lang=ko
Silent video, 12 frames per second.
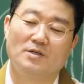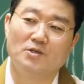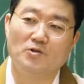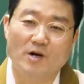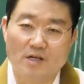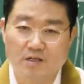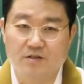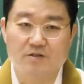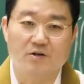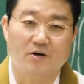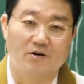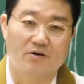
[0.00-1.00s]
위하여
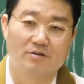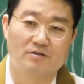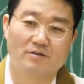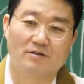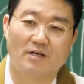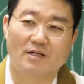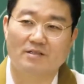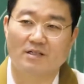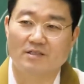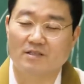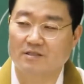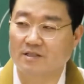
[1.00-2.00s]
불죠 한잔
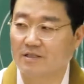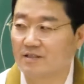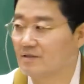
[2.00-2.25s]
하실 때